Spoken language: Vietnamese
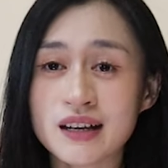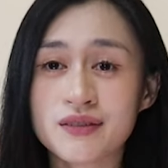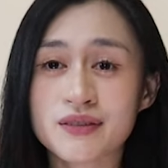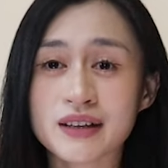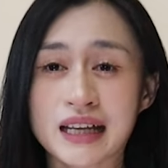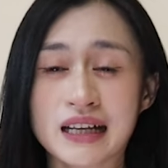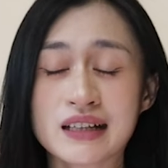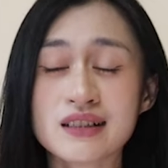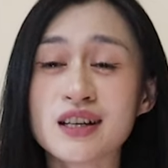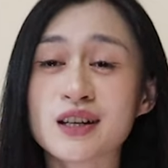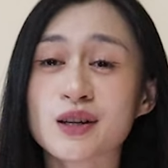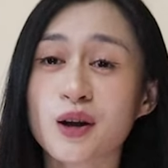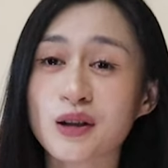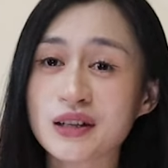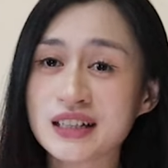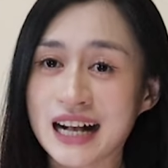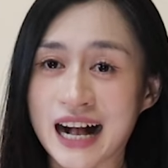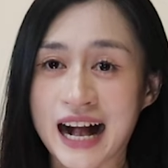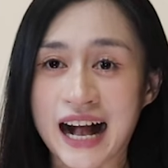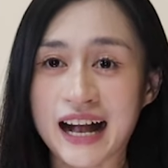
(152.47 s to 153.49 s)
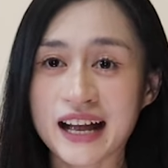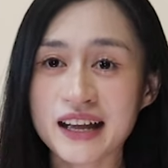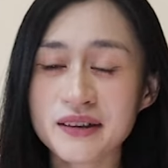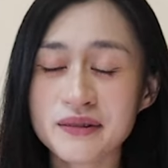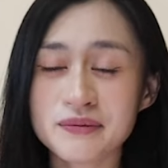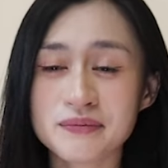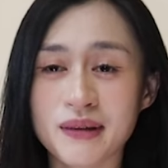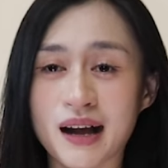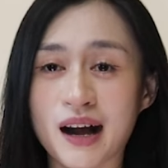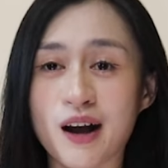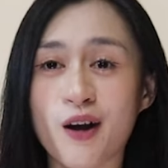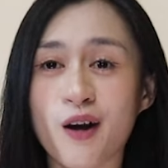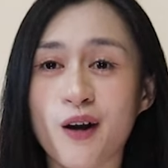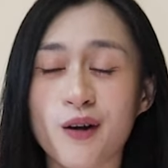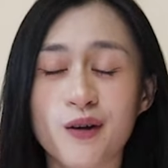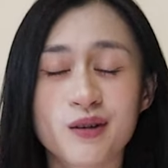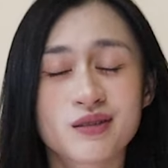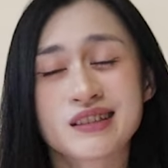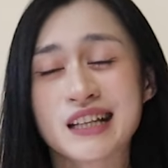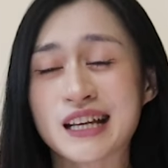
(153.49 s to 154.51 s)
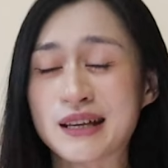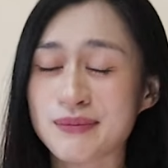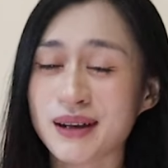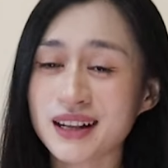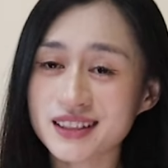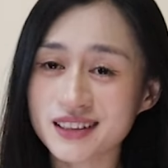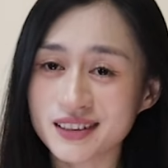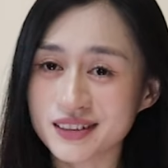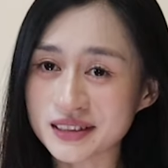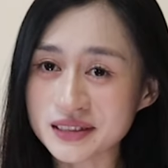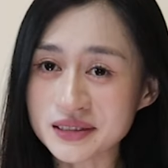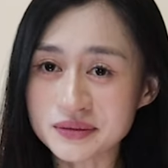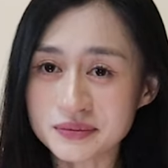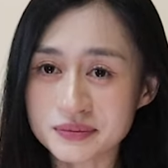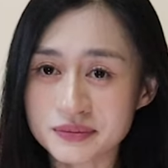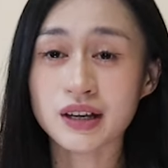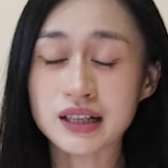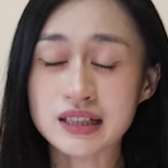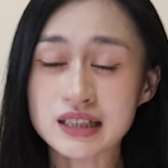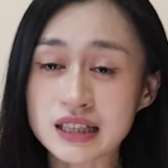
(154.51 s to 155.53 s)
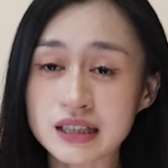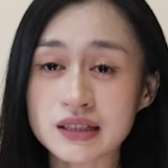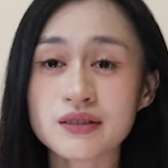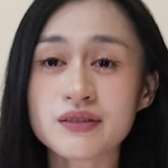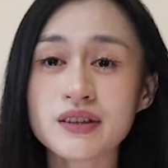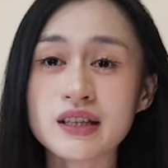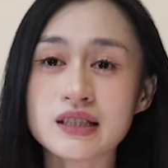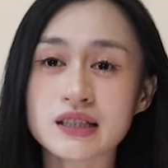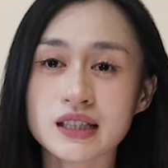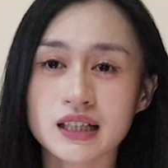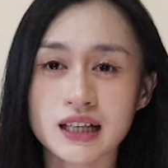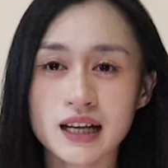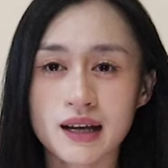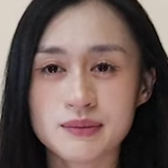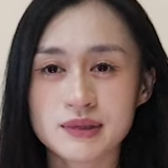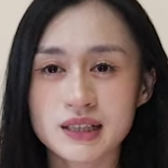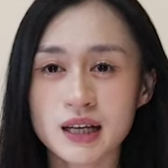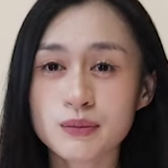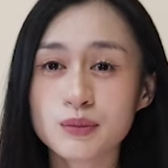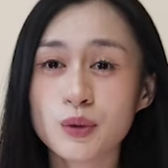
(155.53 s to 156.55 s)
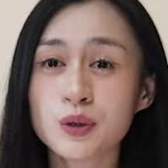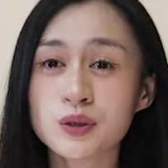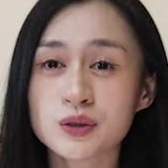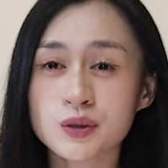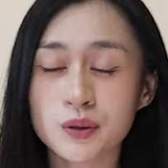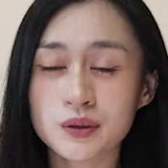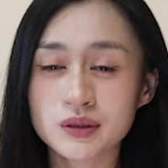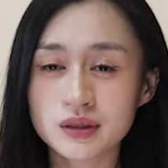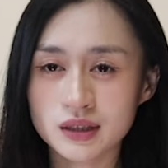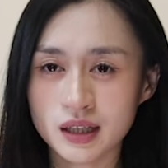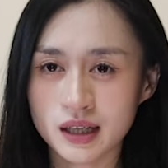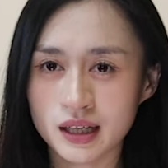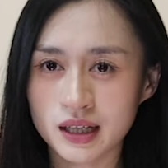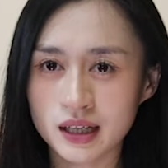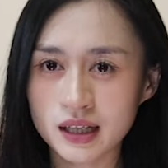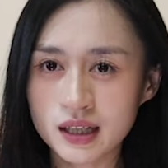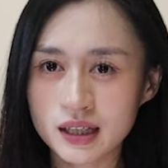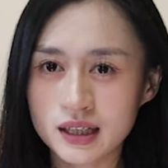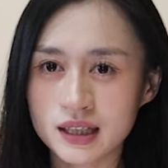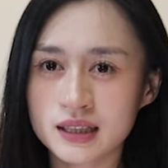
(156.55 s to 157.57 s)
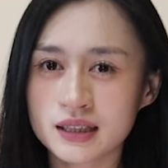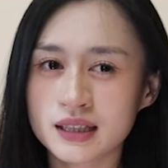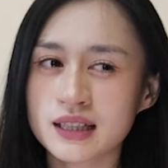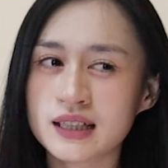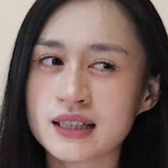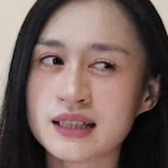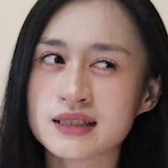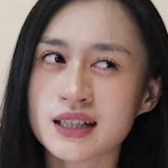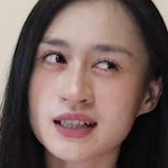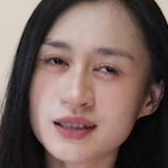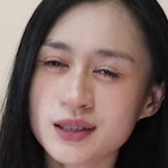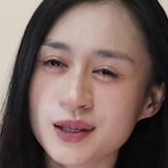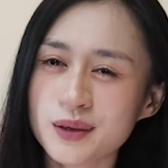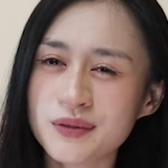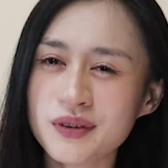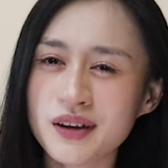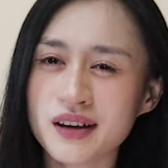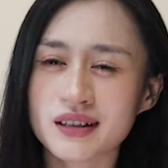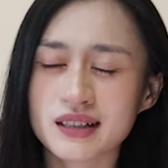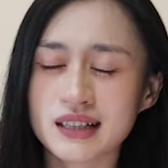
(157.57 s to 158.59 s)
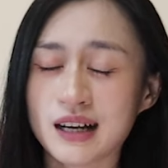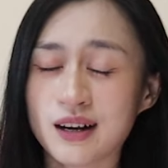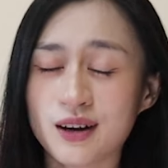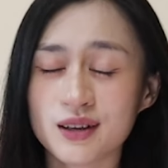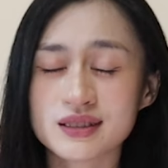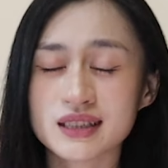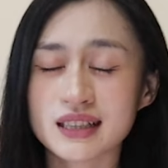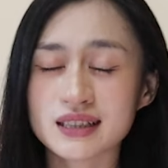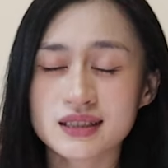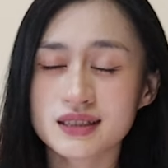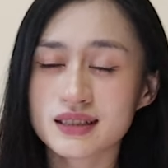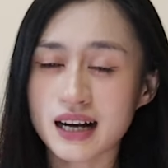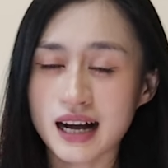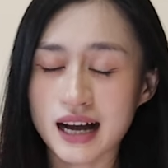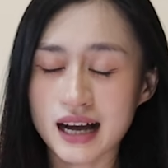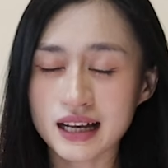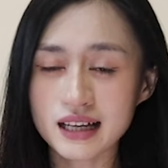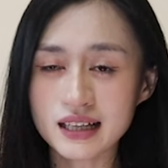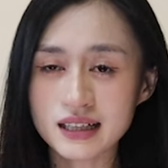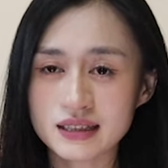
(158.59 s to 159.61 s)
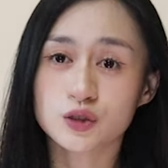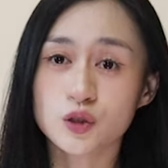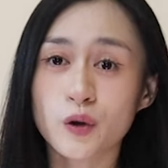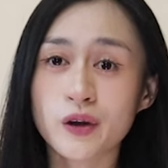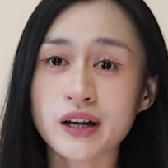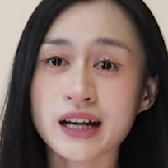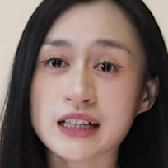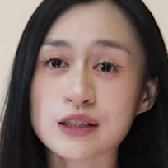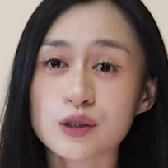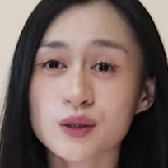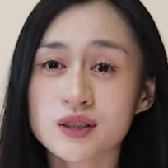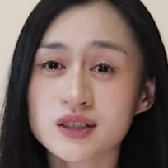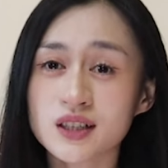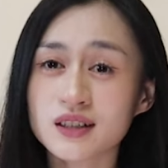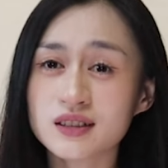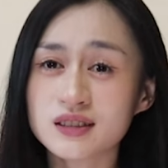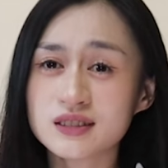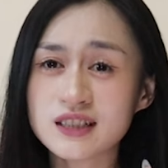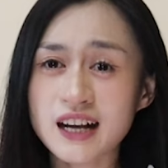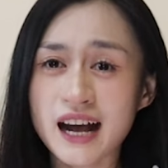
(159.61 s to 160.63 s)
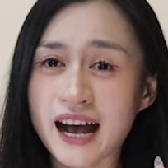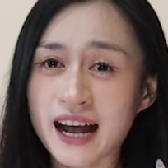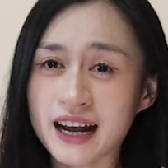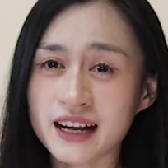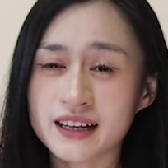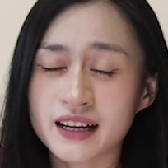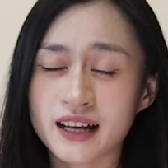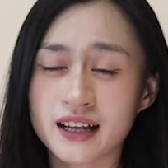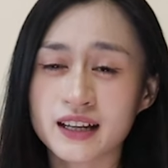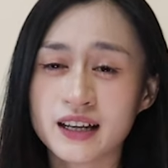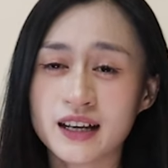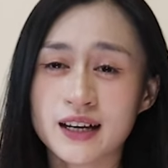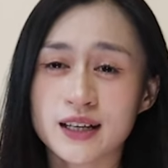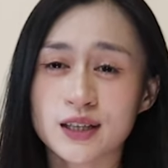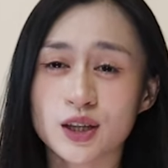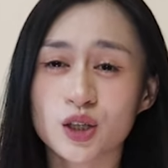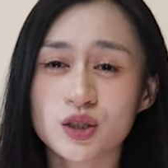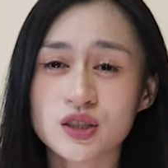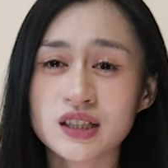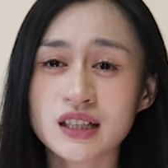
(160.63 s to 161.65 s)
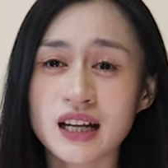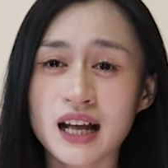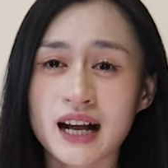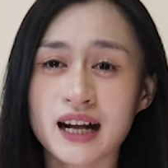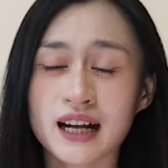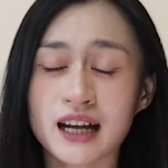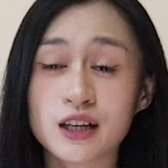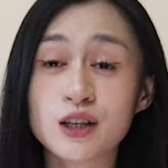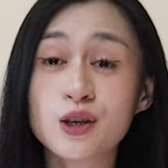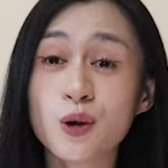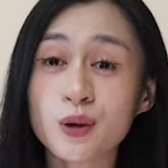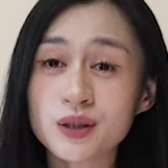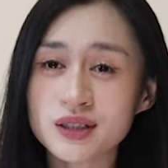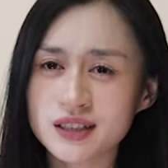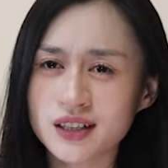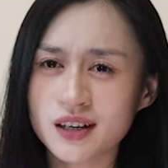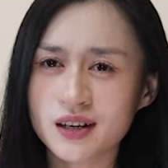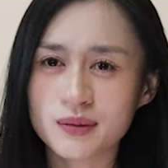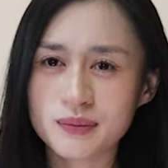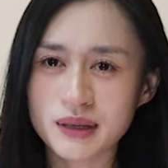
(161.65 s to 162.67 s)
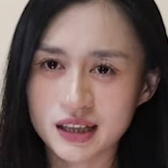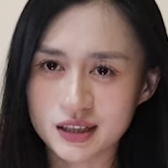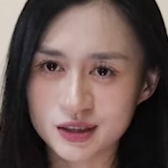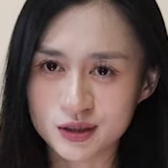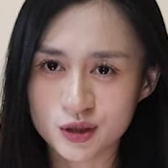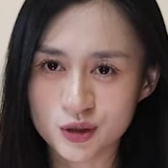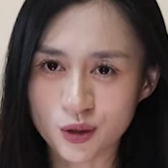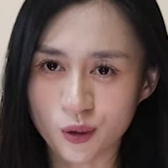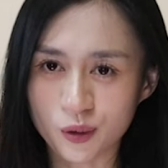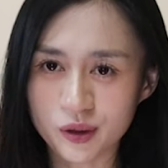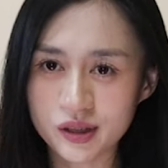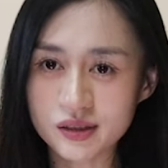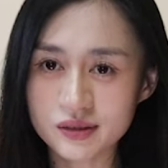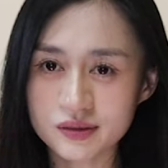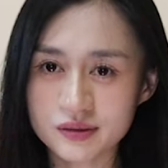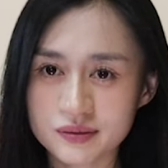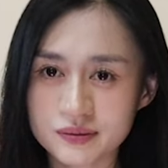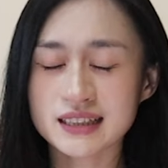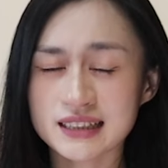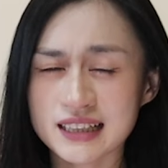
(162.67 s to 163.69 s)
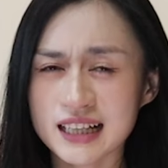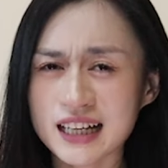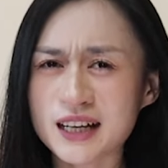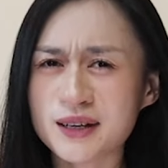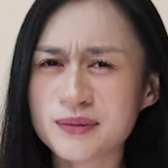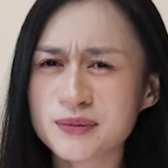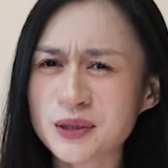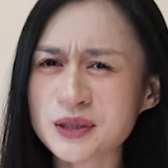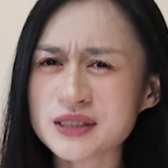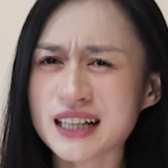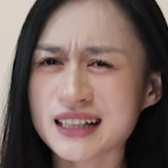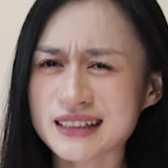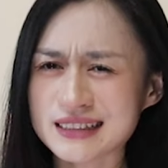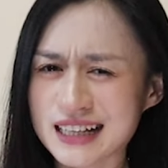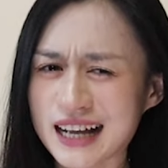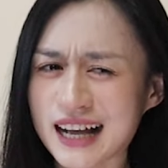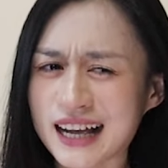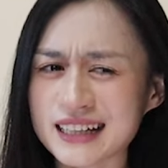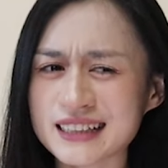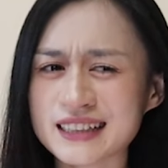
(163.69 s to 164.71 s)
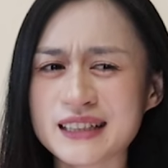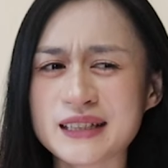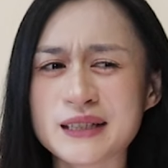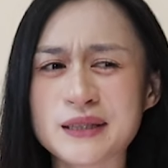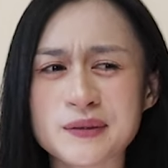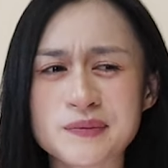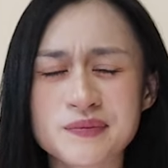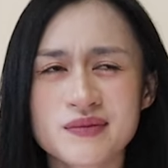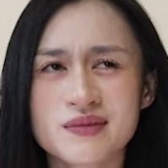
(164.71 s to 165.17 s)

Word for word: với cái người con gái mà họ để mắt tới và chính vì những cái cảm giác bối rối như thế thì dẫn tới việc là họ sẽ sợ hãi rồi cái nỗi sợ thứ hai này đó chính là cái nỗi sợ bị từ chối thật ra là mỗi chàng trai thì